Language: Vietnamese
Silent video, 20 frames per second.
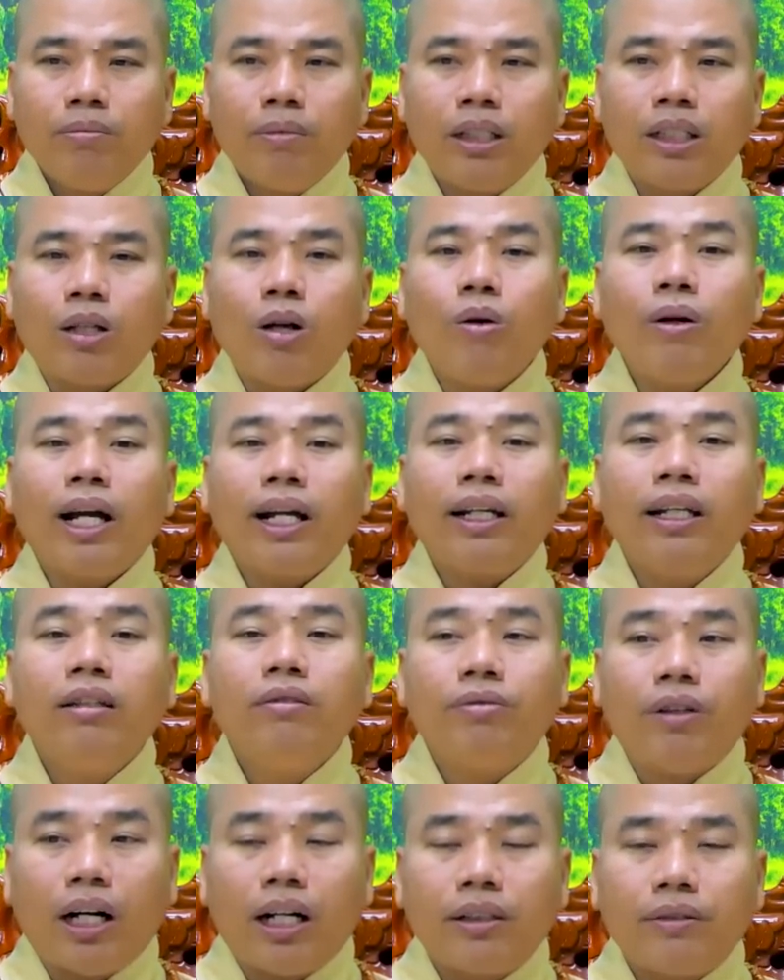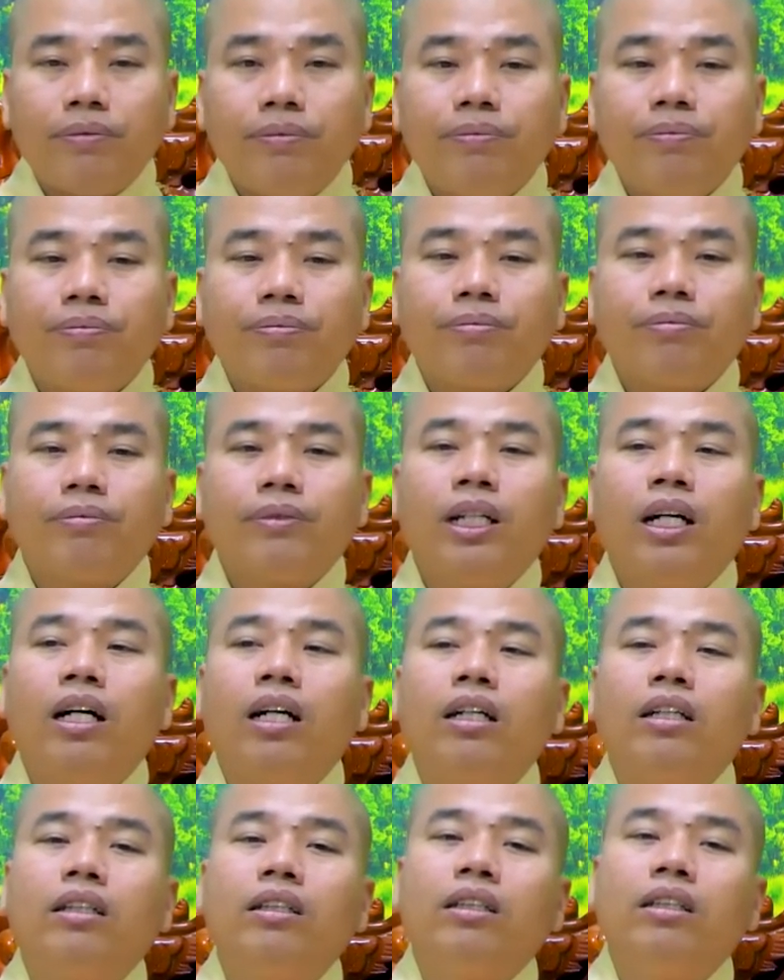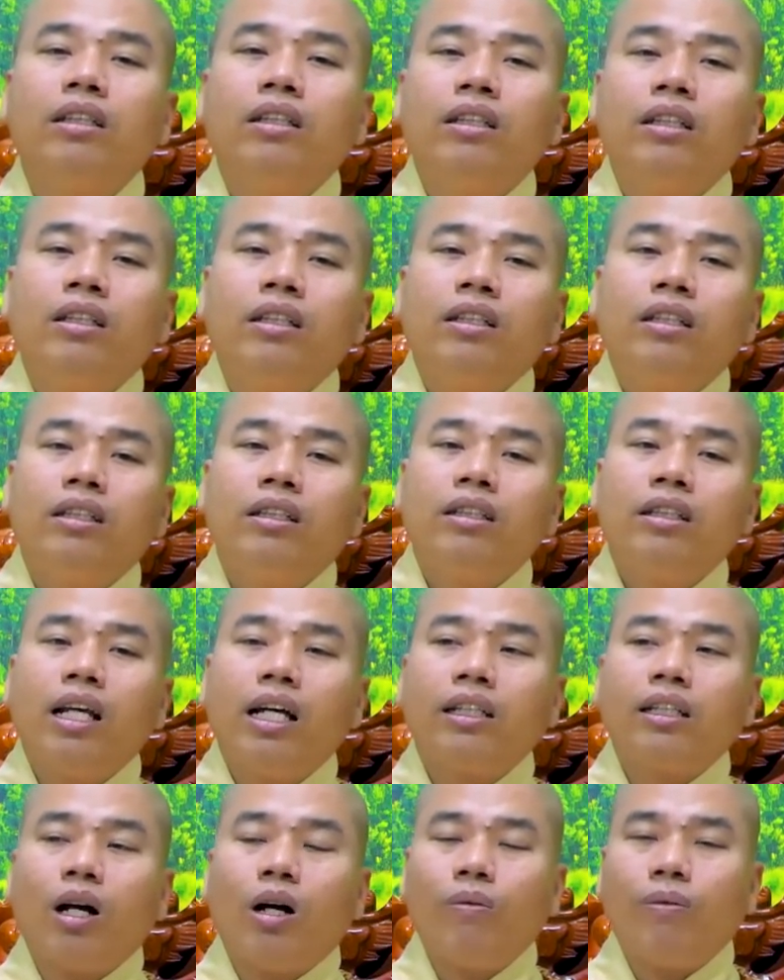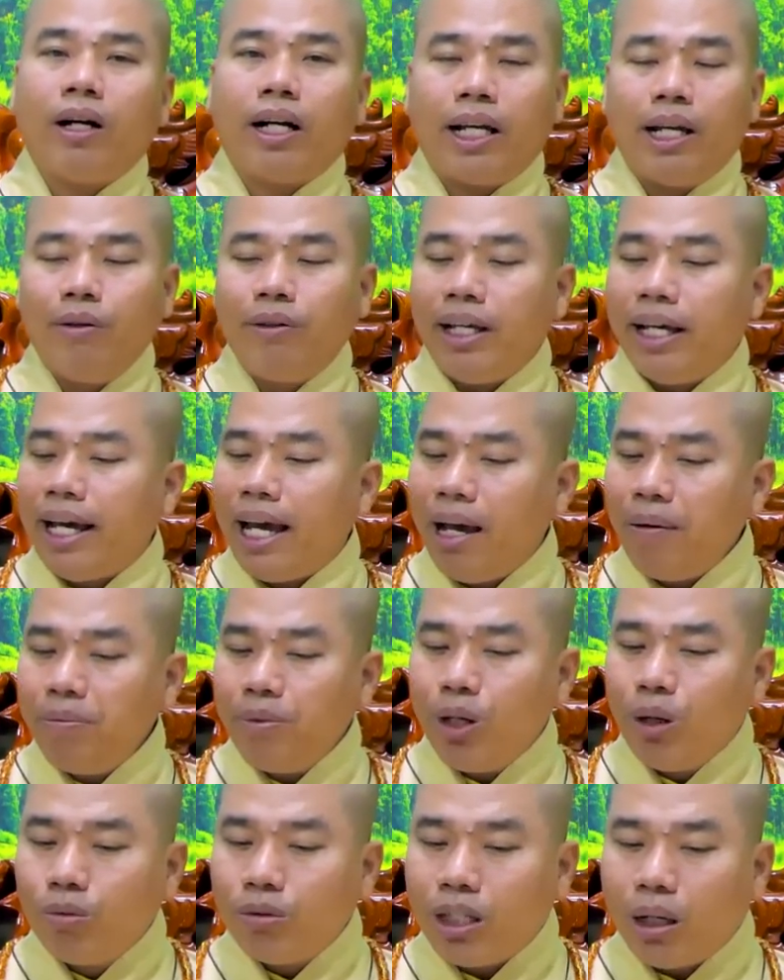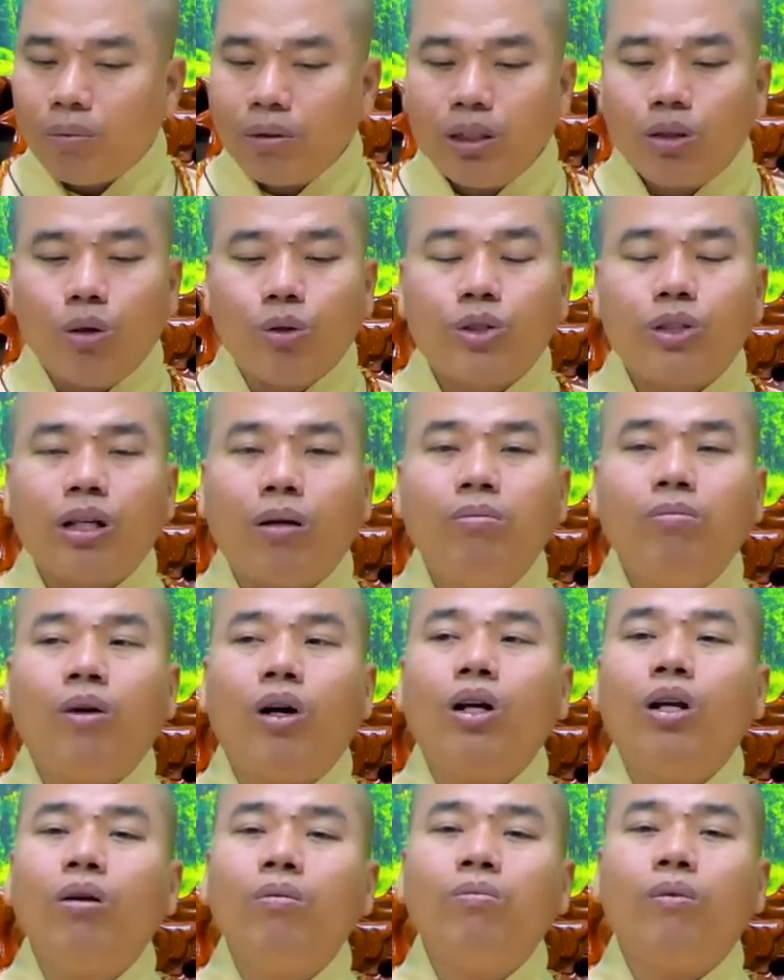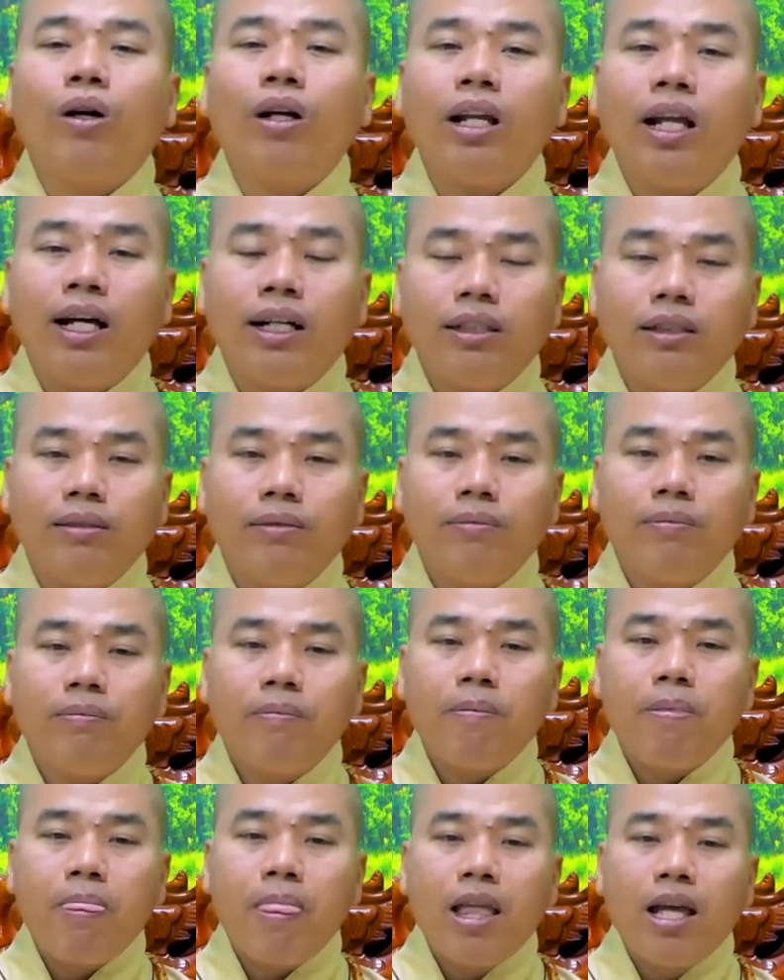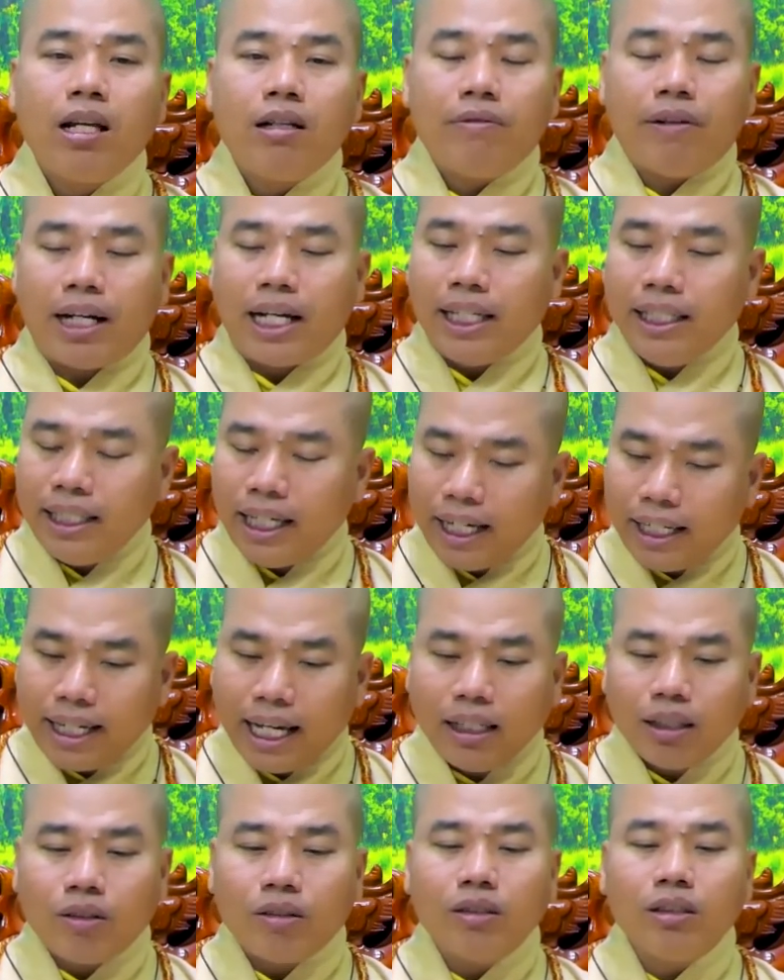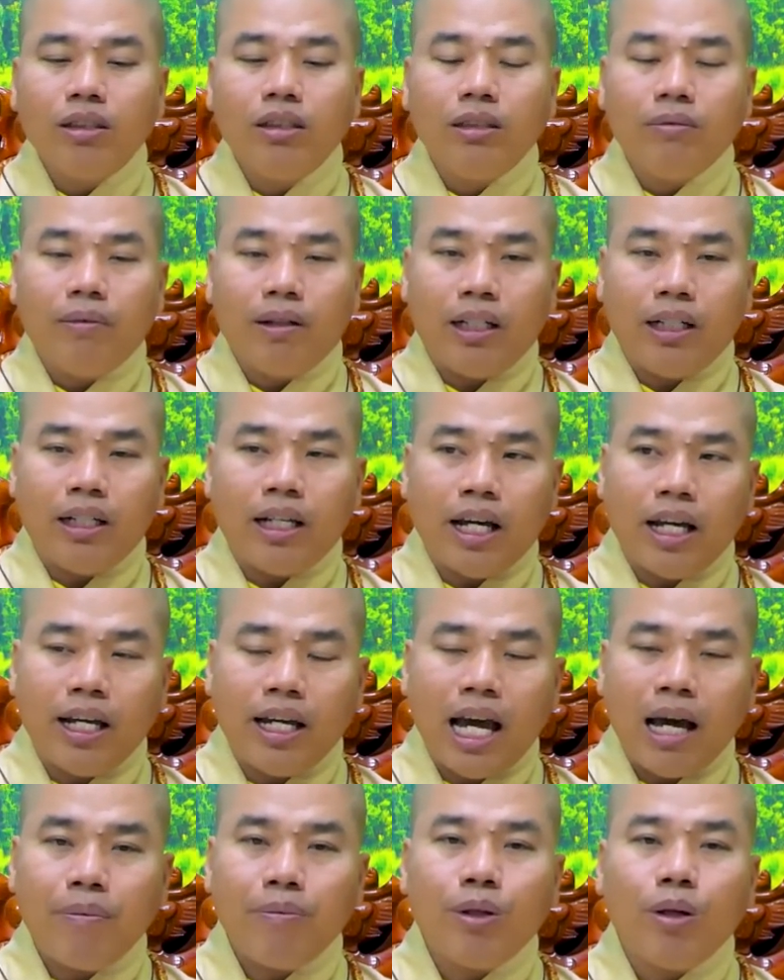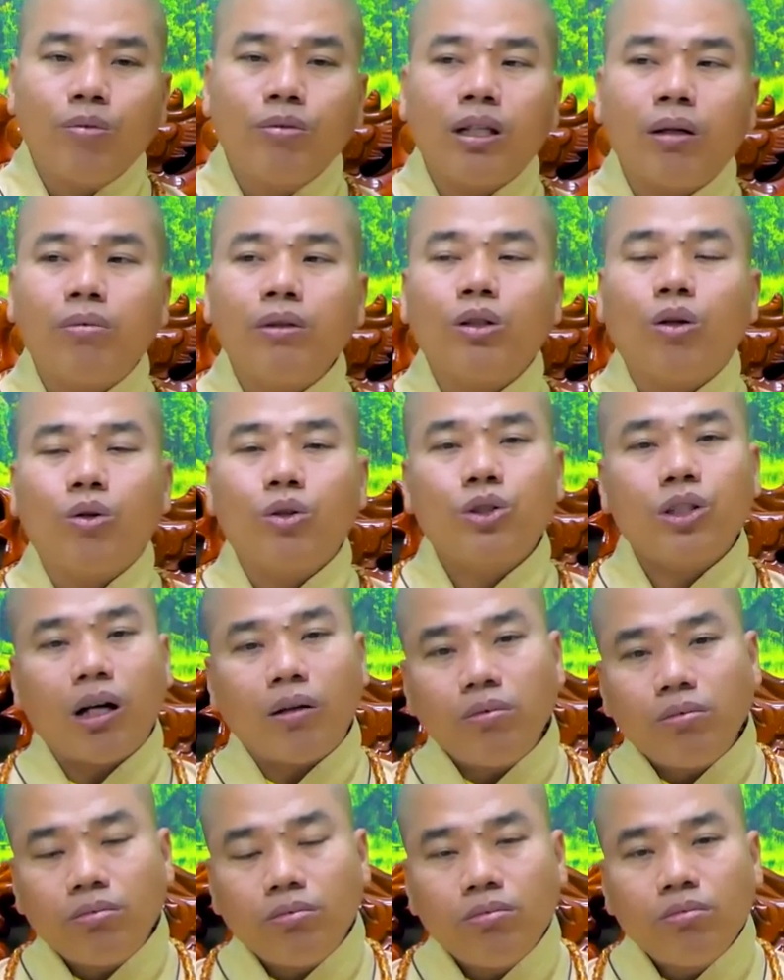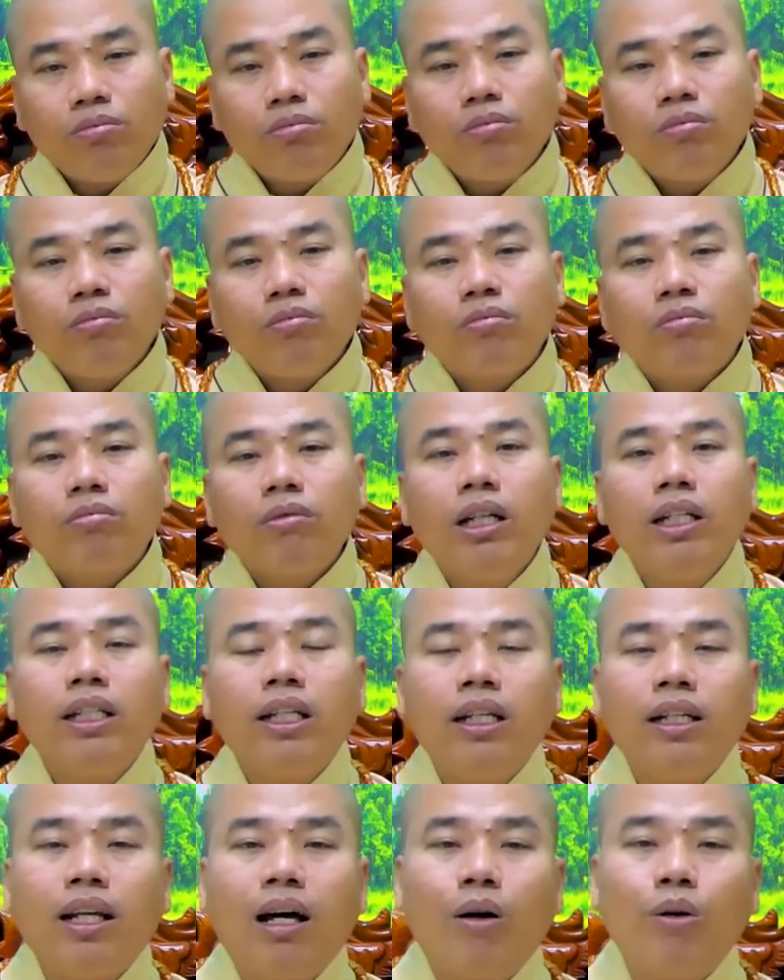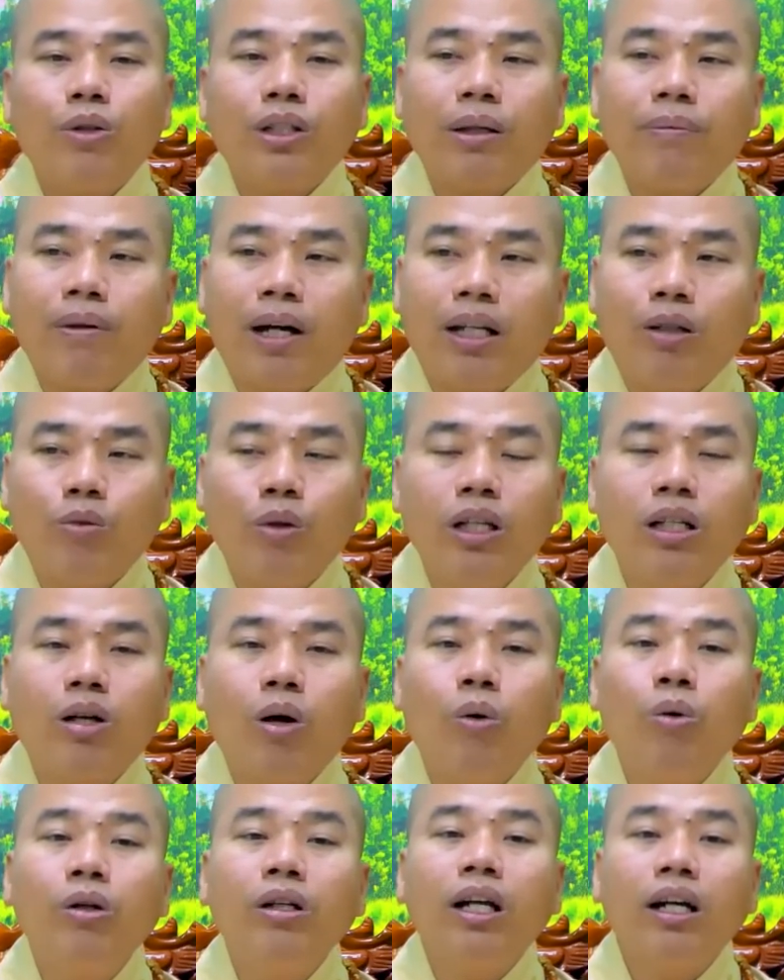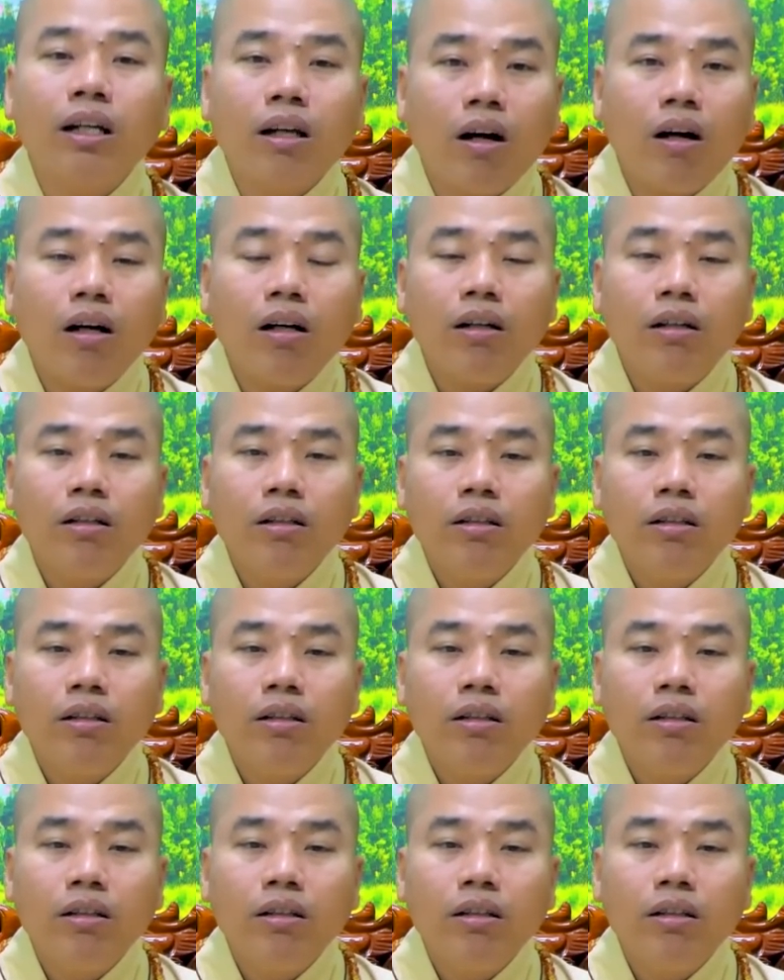mình cố gắng niệm phật đó nên câu vật hiệu này áp dụng trong cái cuộc sống mỗi lúc mỗi nơi và cái nhân cách con người mình để áp dụng trong cái cuộc sống đi đến đâu chấp hành quy củ ở nơi đó